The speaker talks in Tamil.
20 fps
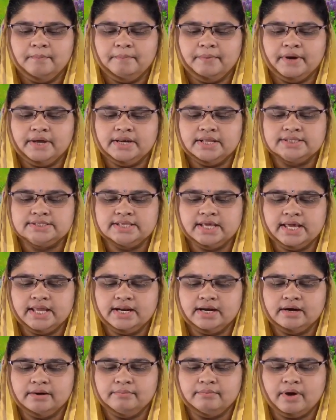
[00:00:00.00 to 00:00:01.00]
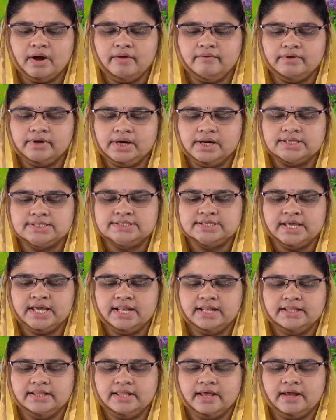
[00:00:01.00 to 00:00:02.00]
பரிசேர்களும் அவர்களை
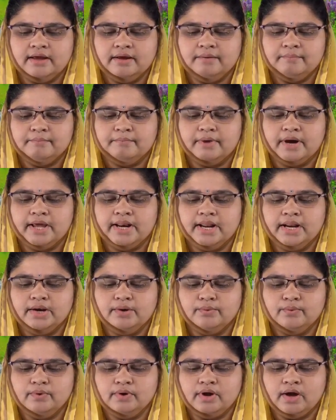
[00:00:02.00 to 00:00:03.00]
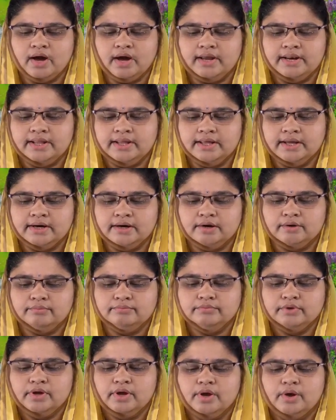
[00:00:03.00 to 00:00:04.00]
சேர்ந்த மறைநூல் அறிஞர்களும்